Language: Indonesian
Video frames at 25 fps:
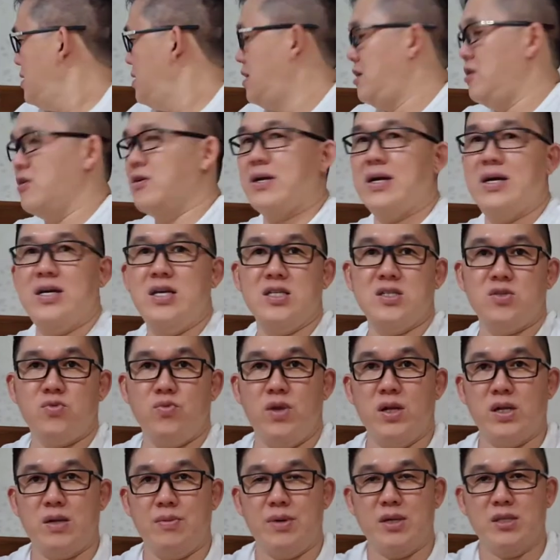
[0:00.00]
Halo guys,
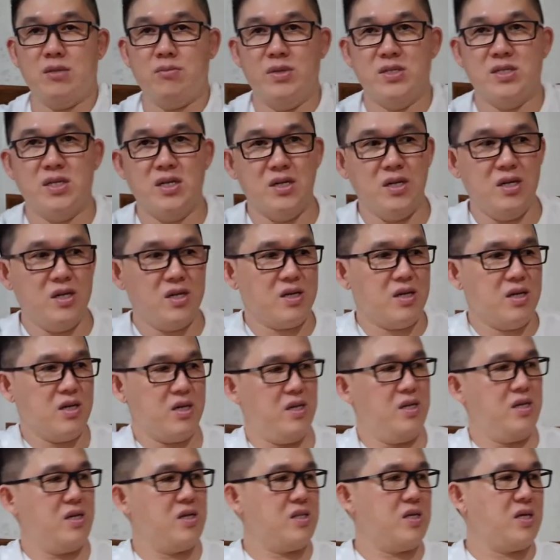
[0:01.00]
welcome back to my channel.
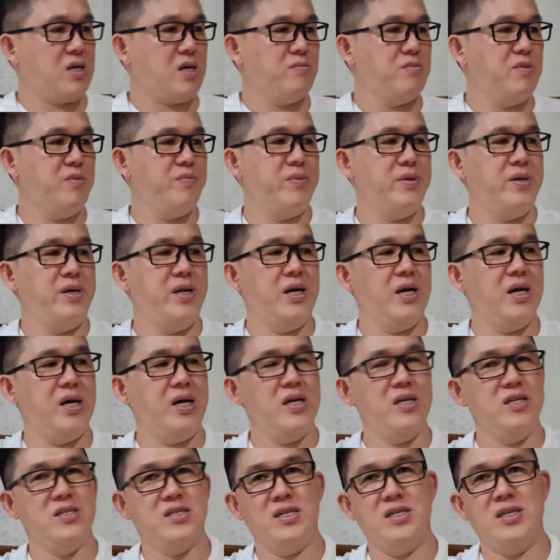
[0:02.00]
Kali ini kita akan
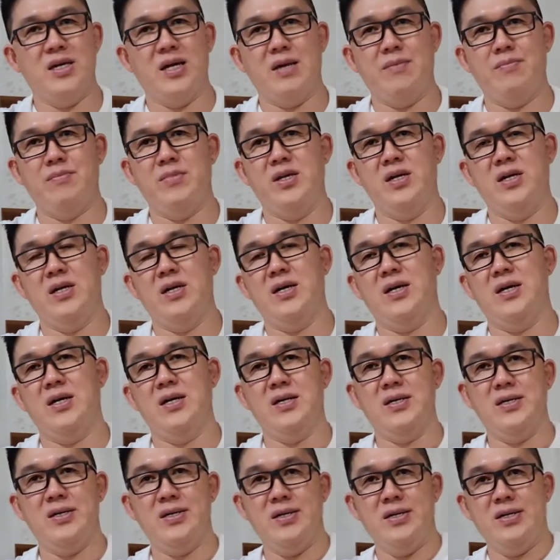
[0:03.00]
membedah isi
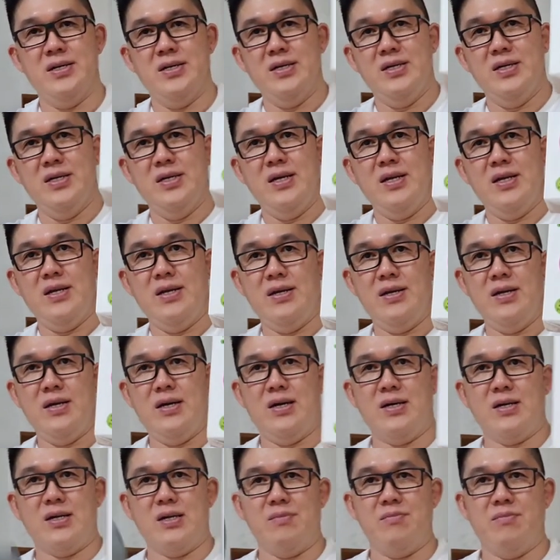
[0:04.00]
dalamnya
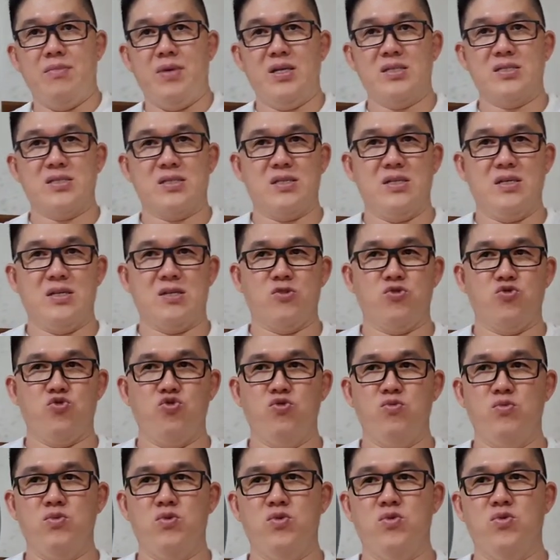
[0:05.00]
dari masker
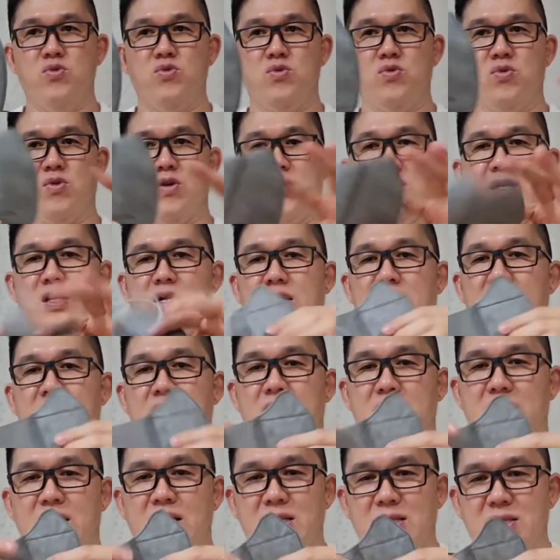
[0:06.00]
sumo. Kita akan
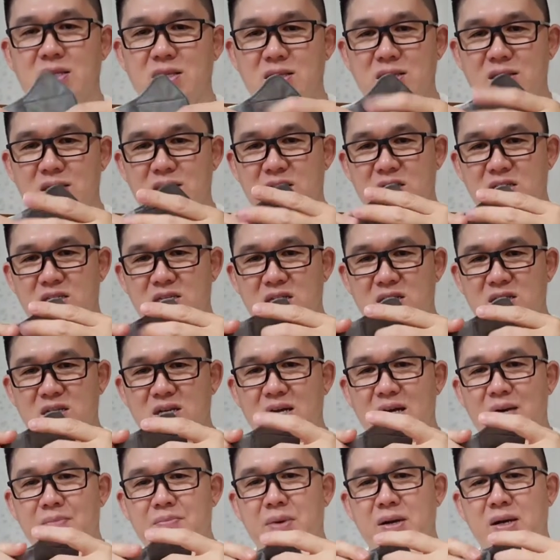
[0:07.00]
lihat
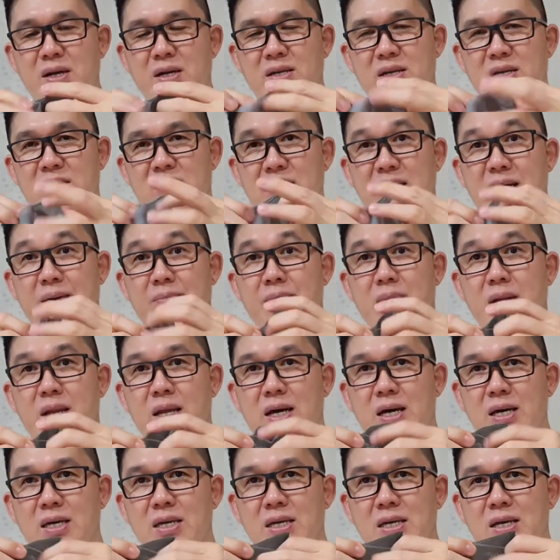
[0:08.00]
isinya apakah dia 3
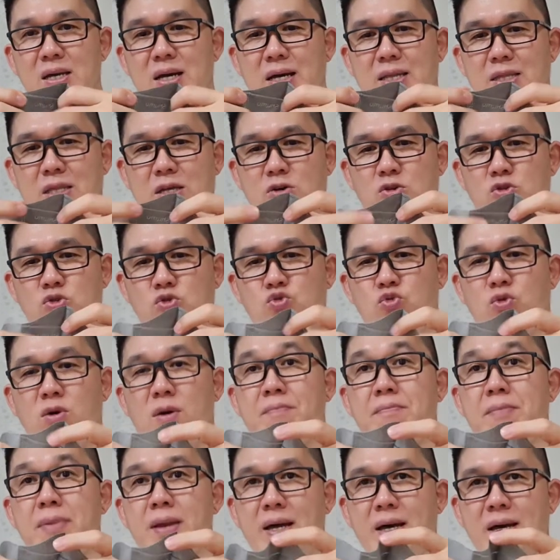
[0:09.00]
ply atau
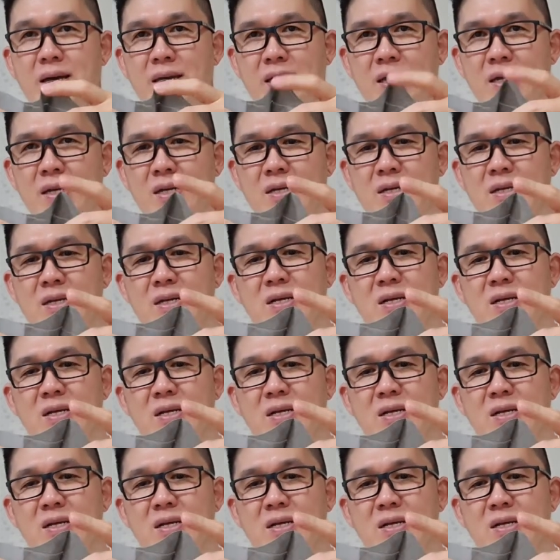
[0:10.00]
2 ply